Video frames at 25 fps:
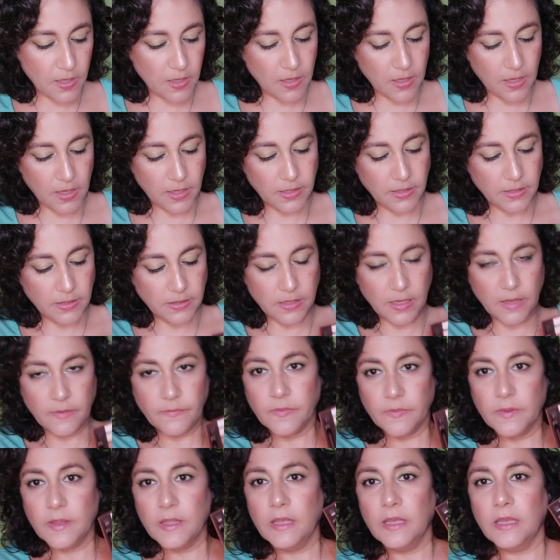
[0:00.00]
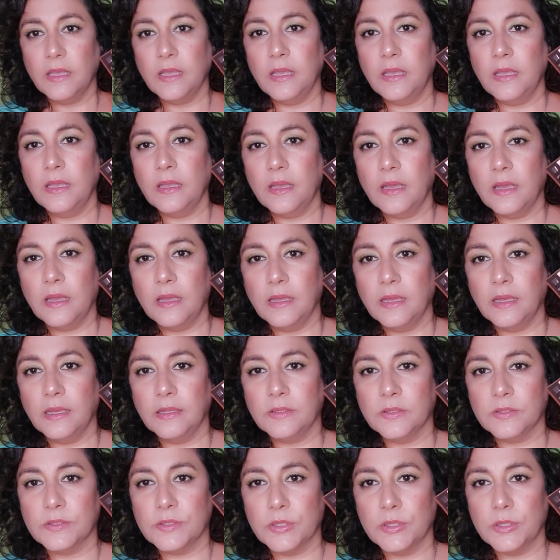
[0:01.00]
Ahí está. Y
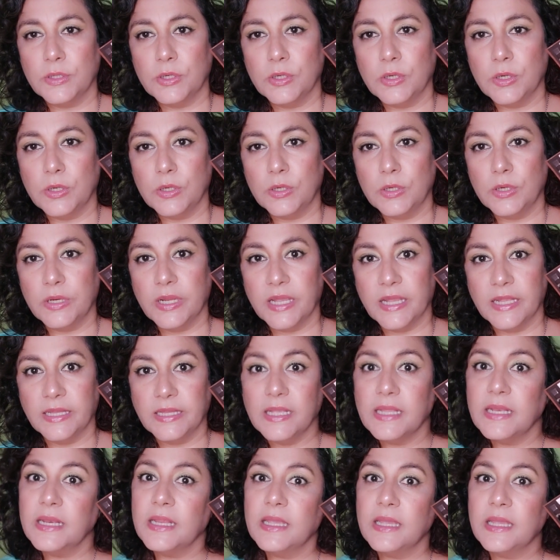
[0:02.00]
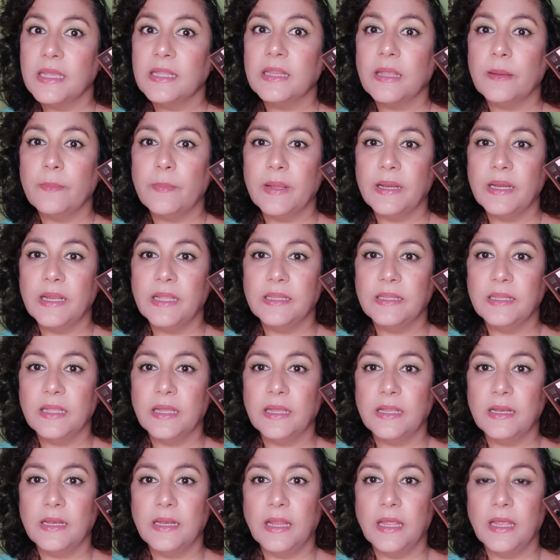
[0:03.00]
estos son los colores que tiene esta
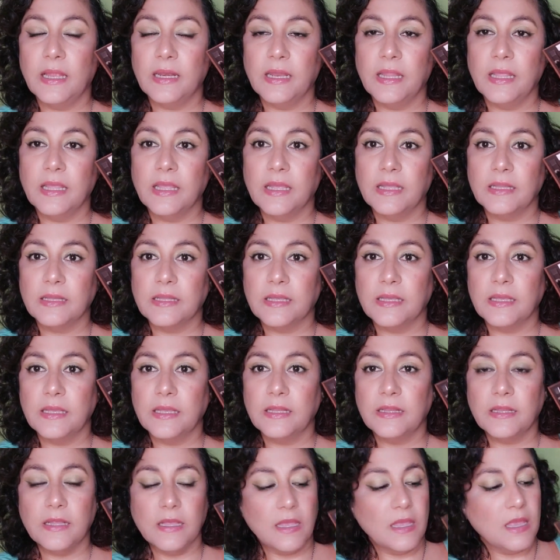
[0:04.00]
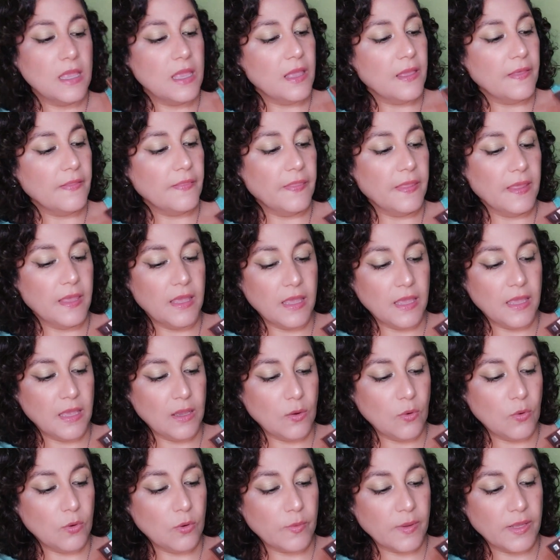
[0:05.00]
paleta, la Naked Heat de
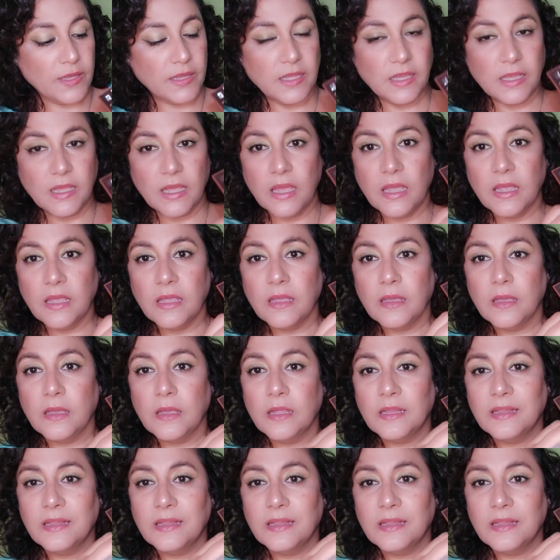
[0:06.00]
Urban Decay.